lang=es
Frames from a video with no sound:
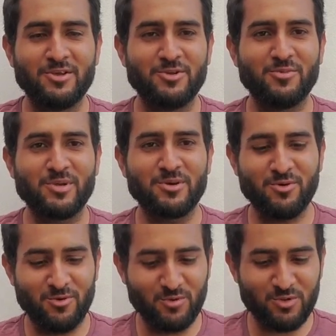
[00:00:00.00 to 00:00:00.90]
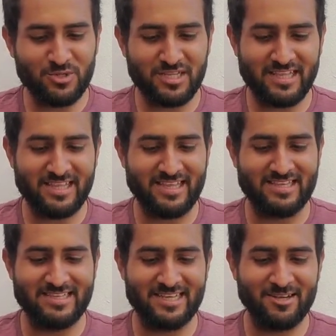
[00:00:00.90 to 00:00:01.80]
Yo mido
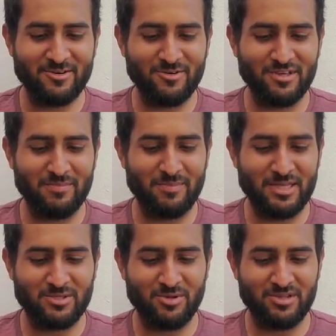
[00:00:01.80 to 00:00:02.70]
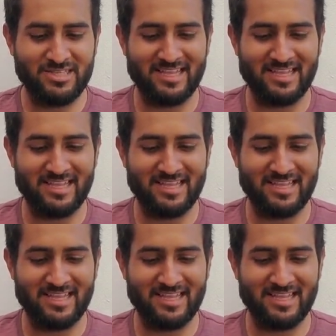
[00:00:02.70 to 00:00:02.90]
1,75 y peso